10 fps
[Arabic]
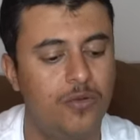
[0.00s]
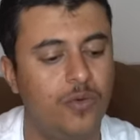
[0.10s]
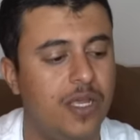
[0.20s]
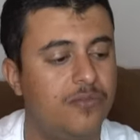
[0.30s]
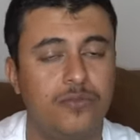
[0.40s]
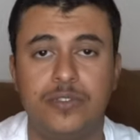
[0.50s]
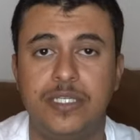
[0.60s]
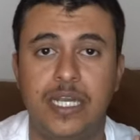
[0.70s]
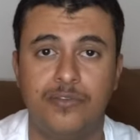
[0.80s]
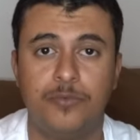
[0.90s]
والايفون
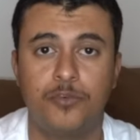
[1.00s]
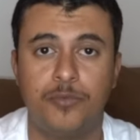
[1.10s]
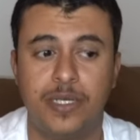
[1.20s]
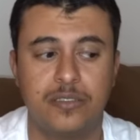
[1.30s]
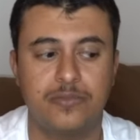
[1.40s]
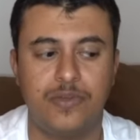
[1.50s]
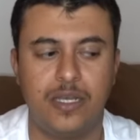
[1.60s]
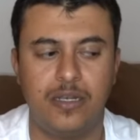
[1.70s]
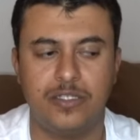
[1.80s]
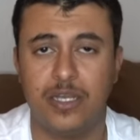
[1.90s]
11 برو ماكس
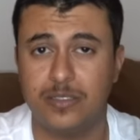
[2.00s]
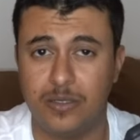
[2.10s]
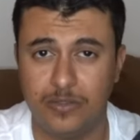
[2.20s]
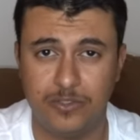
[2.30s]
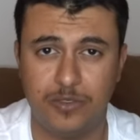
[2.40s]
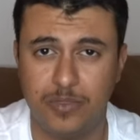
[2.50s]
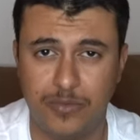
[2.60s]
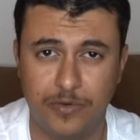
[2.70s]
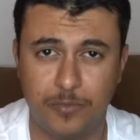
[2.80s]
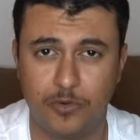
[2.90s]
فالاشخاص اللي عندهم
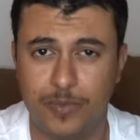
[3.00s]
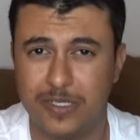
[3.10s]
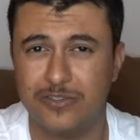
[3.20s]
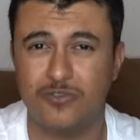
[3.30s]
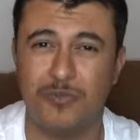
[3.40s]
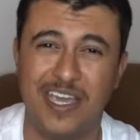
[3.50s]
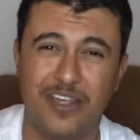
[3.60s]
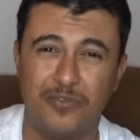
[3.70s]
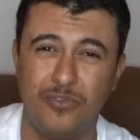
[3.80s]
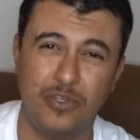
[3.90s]
11 برو ماكس وما
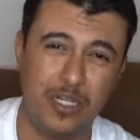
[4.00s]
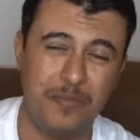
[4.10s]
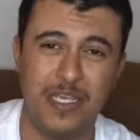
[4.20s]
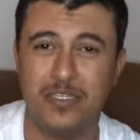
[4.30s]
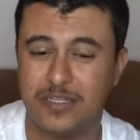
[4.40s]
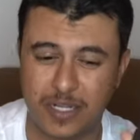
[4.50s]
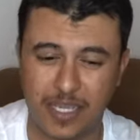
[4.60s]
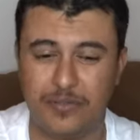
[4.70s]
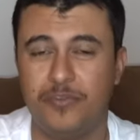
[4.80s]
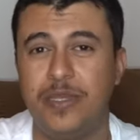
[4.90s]
يعرفون كل الميزات راح
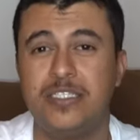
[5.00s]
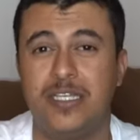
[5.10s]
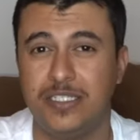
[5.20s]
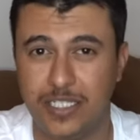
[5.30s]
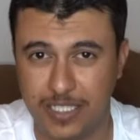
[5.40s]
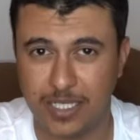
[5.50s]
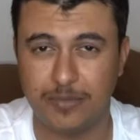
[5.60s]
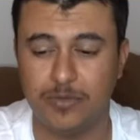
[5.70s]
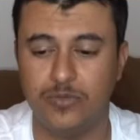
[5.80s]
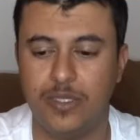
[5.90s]
يعرفون ميزات جديده هنا
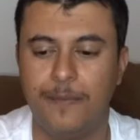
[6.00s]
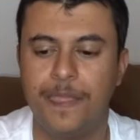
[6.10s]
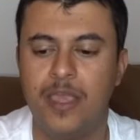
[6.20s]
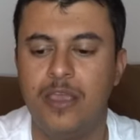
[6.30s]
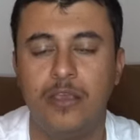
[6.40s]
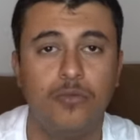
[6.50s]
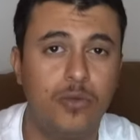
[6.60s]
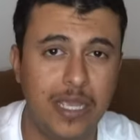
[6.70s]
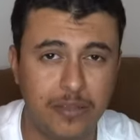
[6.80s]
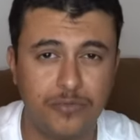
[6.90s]
موجوده
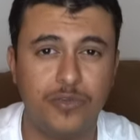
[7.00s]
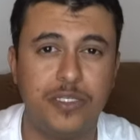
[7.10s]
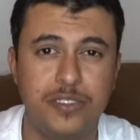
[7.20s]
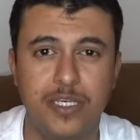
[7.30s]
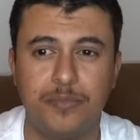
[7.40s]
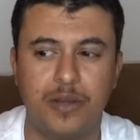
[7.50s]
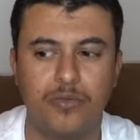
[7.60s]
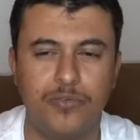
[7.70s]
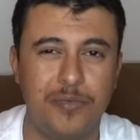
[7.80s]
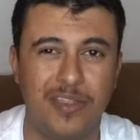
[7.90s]
والايفون اس اي
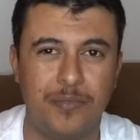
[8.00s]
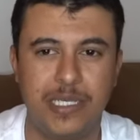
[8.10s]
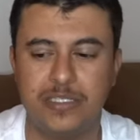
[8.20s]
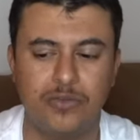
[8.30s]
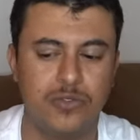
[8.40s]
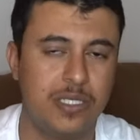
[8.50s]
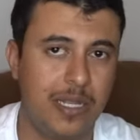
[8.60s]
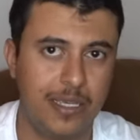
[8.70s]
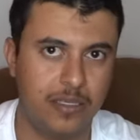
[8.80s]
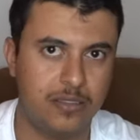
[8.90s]
برضو في بعض الميزات خصوصا
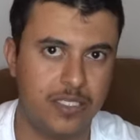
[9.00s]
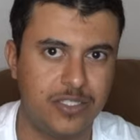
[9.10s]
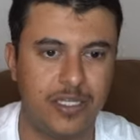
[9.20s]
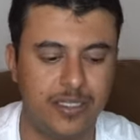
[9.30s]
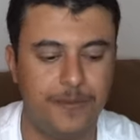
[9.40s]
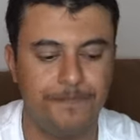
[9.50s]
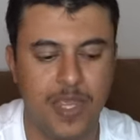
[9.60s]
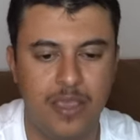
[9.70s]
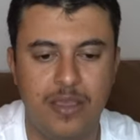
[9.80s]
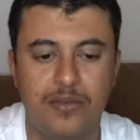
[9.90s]
حق التاتش اي دي
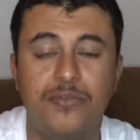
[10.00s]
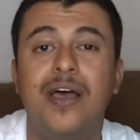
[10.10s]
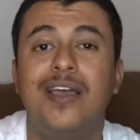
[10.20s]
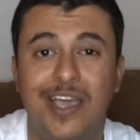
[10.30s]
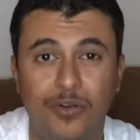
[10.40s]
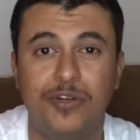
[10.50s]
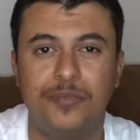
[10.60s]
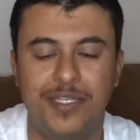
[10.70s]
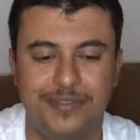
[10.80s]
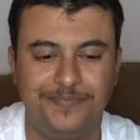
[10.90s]
فخلونا
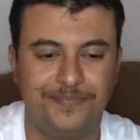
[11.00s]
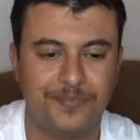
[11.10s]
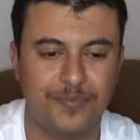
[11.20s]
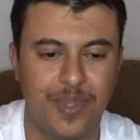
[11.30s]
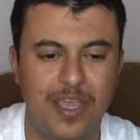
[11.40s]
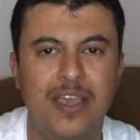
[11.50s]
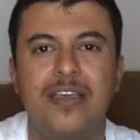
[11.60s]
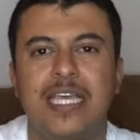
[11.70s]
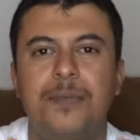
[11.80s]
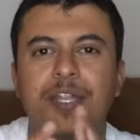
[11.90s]
نبدا
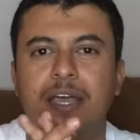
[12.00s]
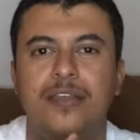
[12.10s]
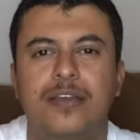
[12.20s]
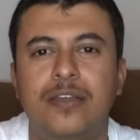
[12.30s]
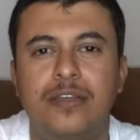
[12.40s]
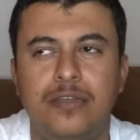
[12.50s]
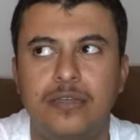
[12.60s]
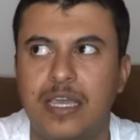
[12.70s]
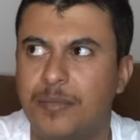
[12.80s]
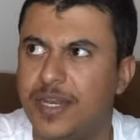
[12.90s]
كبدايه
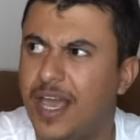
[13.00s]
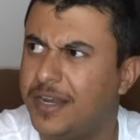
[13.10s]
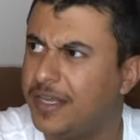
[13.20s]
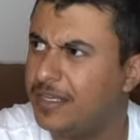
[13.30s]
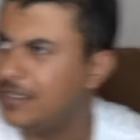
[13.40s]
كبدايه